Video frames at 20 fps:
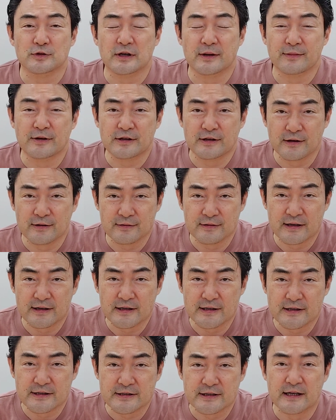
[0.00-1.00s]
をしゃべってる
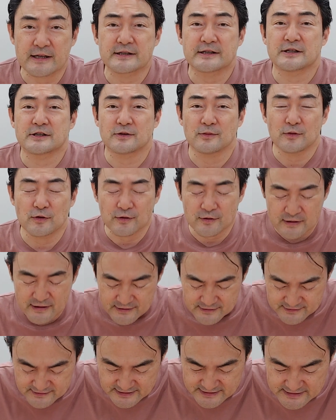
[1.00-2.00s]
だけですがぜひともご
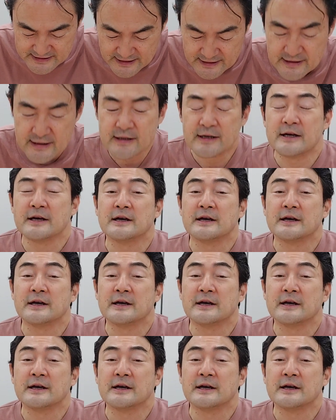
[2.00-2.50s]
覧ください